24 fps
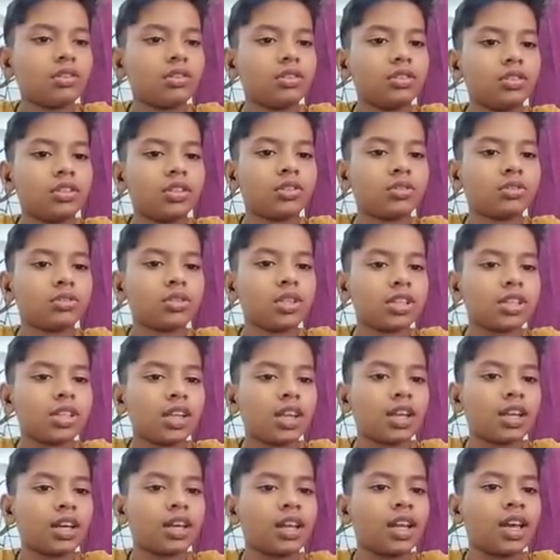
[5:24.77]
ये कुछ ऐसा
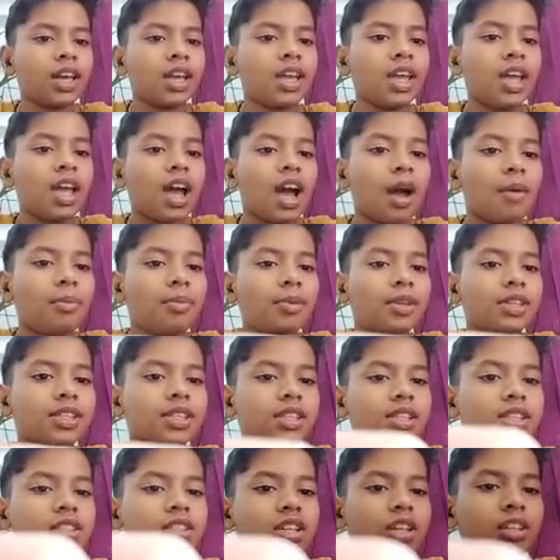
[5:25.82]
लग रहा है अभी
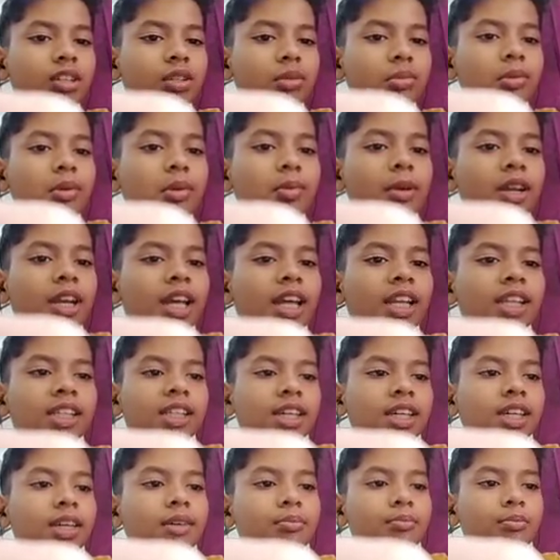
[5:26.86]
इसकी छत भी बनानी
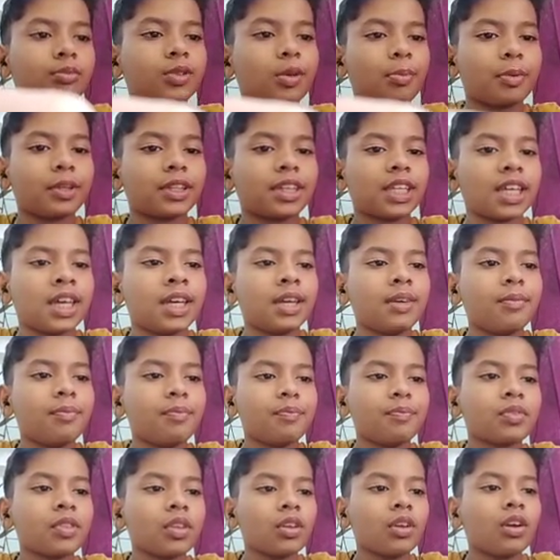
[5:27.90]
है मुझे पता है
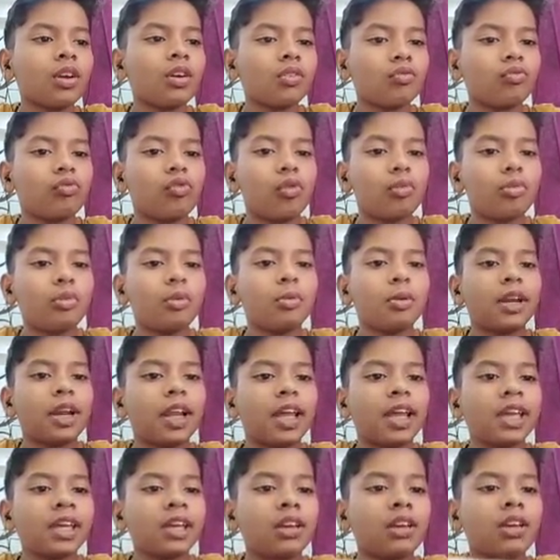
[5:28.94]
वो भी
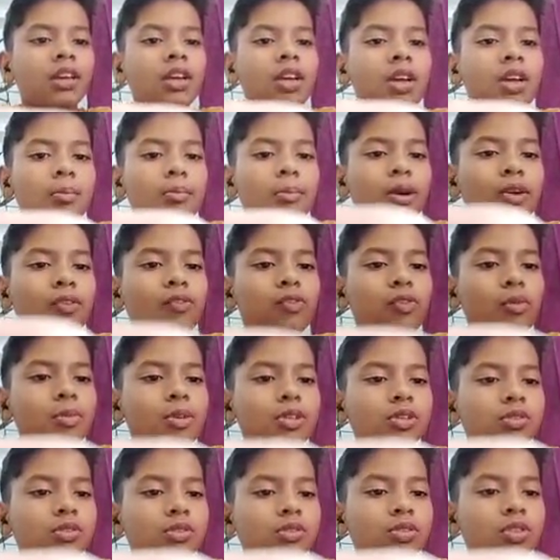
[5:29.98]
बनाएंगे बट वो मैं
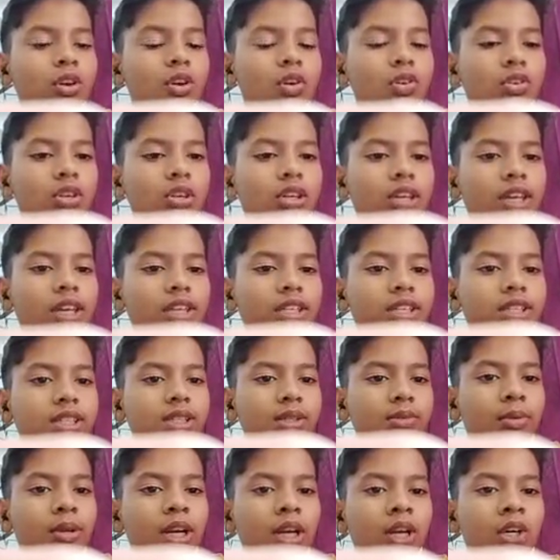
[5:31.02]
सोच रहा हूँ कि कैसी
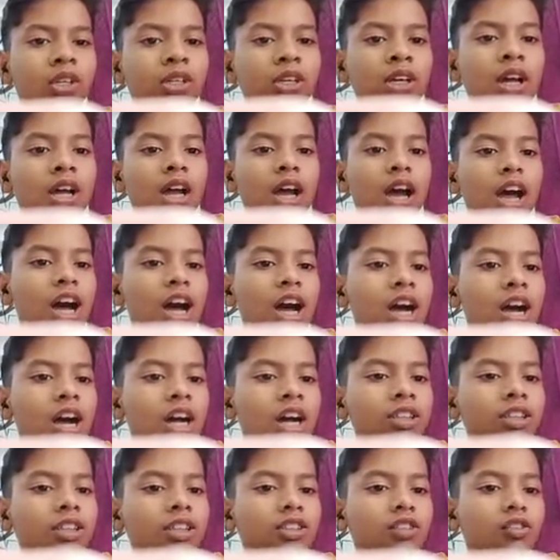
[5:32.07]
बनाऊँ हाँ
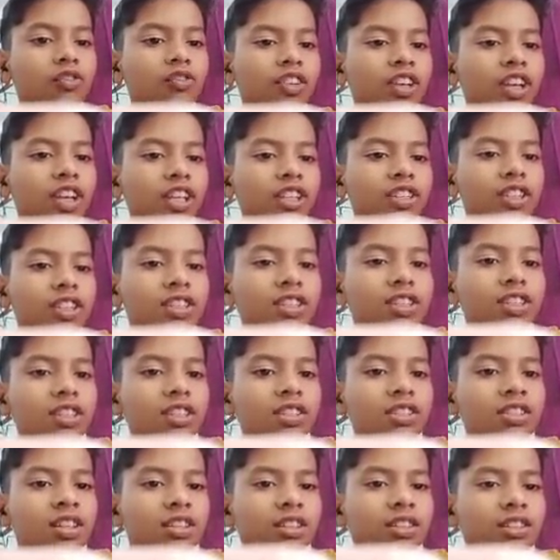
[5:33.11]
ये जो विलेजर्स की
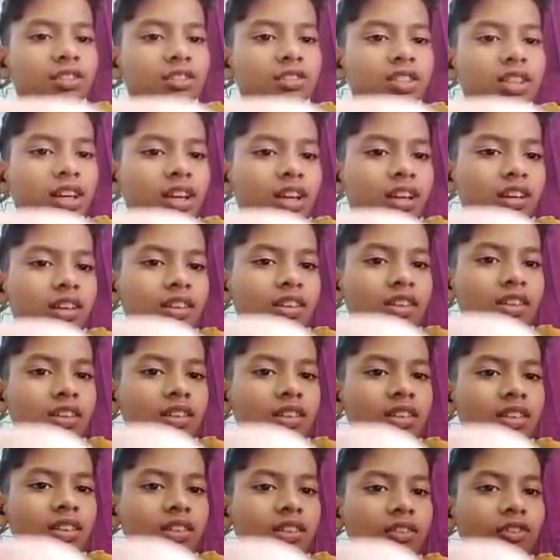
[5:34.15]
छत थी ना
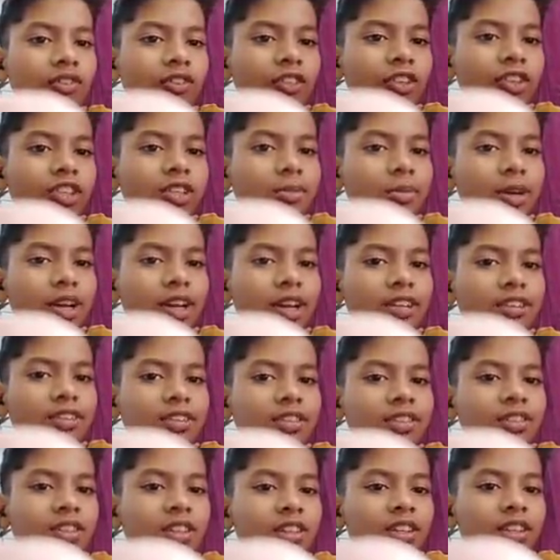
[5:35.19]
वैसी बना
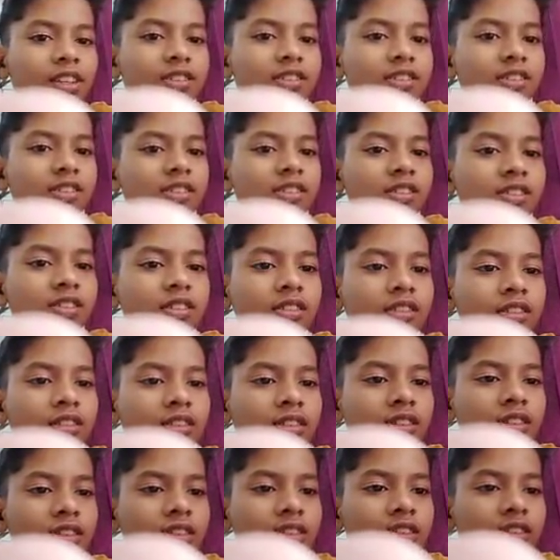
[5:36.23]
सकते हैं ऐसी
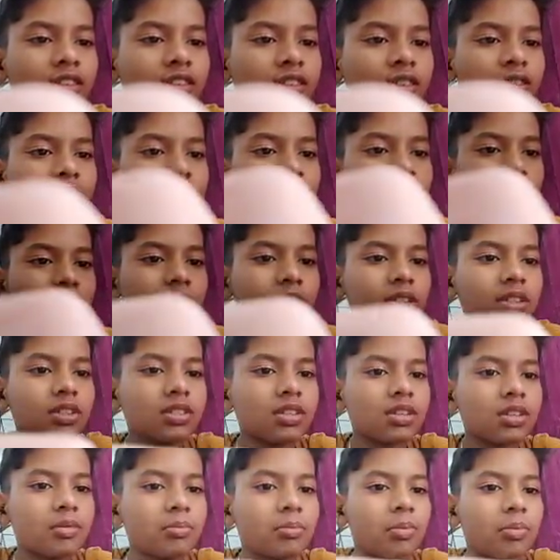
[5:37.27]

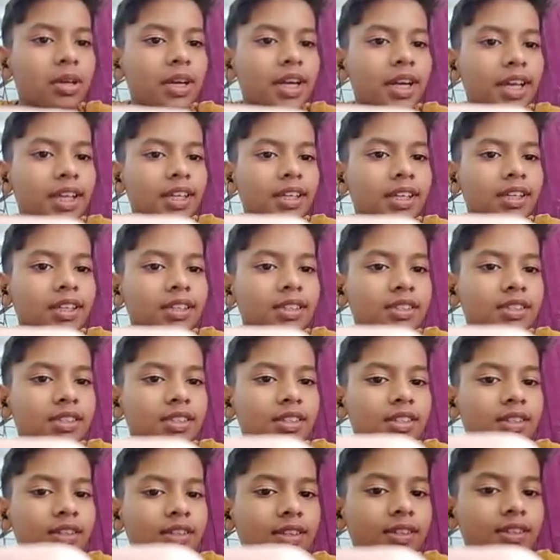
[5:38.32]
इसने बनाई
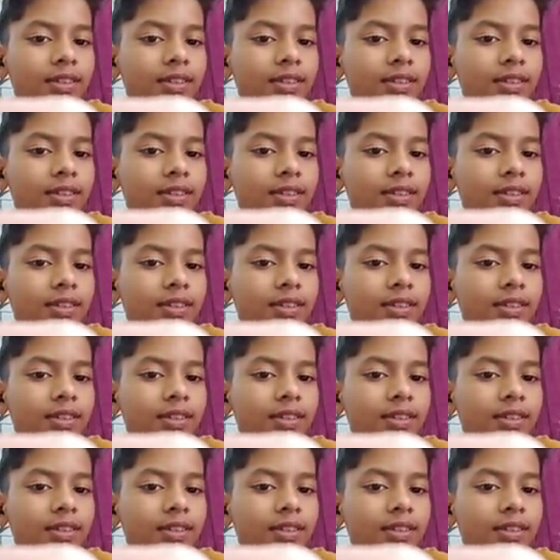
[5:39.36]
कैसे